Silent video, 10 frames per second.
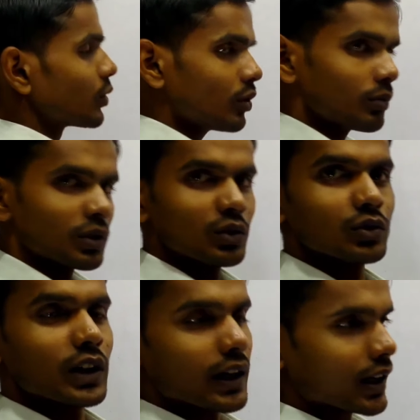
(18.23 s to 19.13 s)
तो
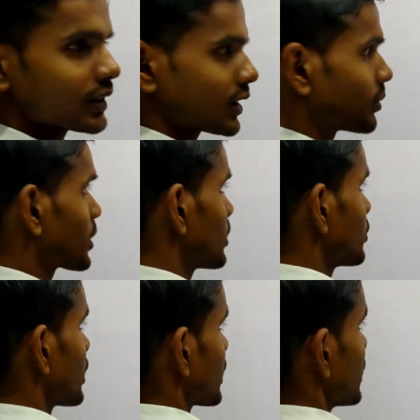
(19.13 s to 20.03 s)
बिंदुसार का जन्म कब
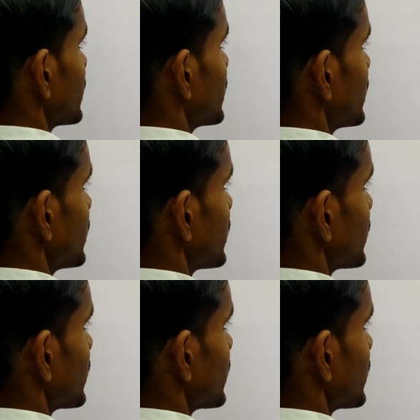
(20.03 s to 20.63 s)
हुआ था ये